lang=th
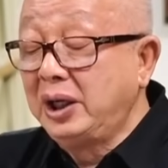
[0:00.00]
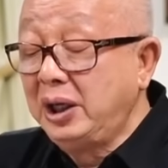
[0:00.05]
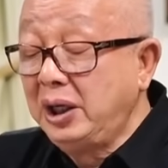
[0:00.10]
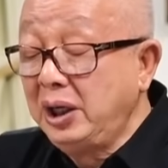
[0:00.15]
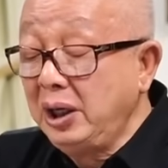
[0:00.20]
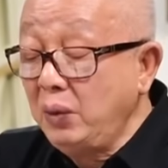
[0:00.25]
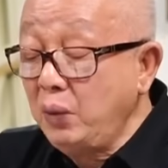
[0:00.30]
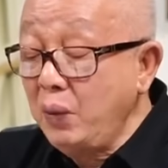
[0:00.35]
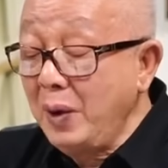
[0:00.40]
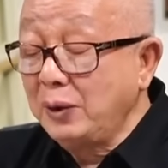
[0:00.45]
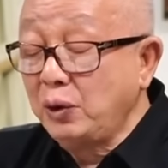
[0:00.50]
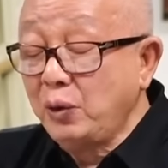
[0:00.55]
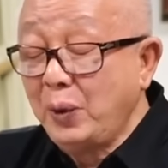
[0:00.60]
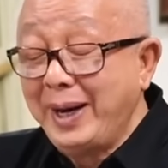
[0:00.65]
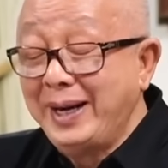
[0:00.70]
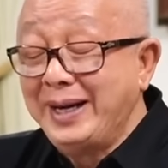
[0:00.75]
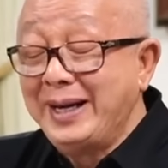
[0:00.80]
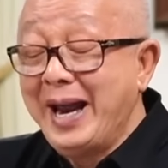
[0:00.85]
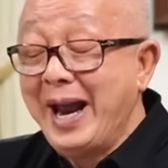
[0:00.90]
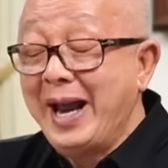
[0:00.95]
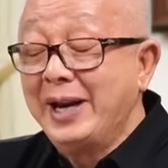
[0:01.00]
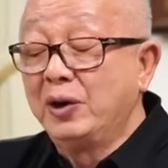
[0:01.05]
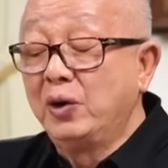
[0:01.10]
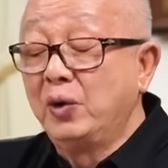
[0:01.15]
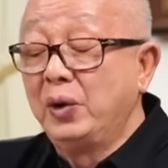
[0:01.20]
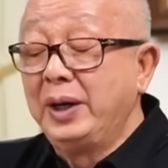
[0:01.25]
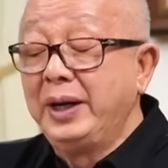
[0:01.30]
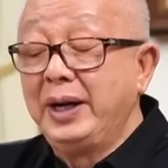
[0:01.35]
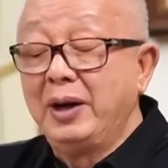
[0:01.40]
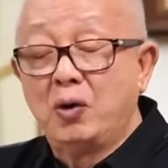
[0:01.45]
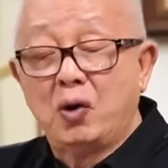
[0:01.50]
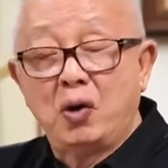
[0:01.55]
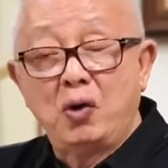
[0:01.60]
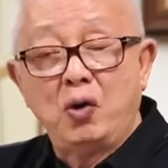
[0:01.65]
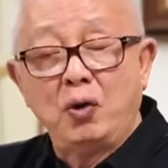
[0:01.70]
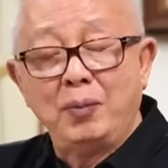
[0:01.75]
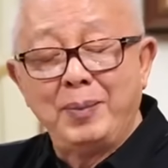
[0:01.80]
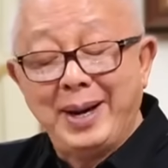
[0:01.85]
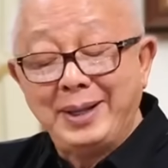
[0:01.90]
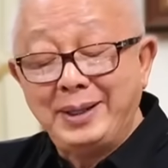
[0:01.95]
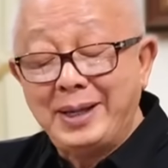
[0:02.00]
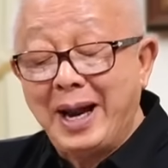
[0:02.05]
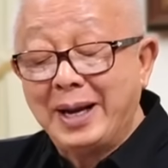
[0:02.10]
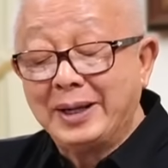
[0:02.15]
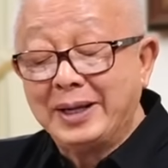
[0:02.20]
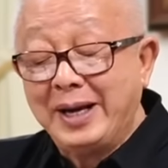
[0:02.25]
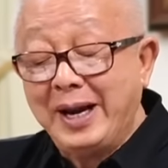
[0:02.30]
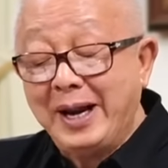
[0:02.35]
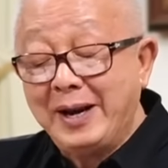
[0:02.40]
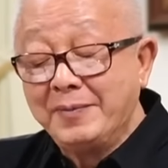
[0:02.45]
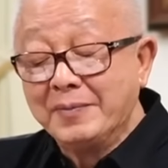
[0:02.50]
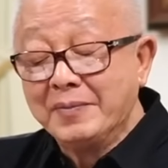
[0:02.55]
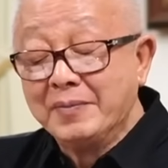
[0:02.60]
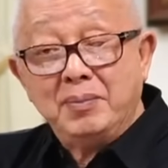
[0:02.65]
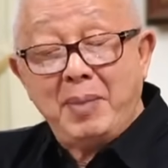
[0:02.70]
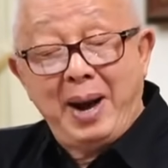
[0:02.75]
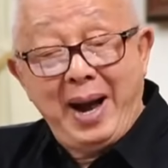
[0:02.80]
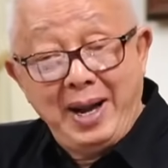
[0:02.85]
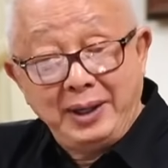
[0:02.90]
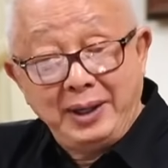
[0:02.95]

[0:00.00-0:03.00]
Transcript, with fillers: คิดว่าตัวเองแน่อยู่คนเดียวของคนแบงก์ชาติเองมา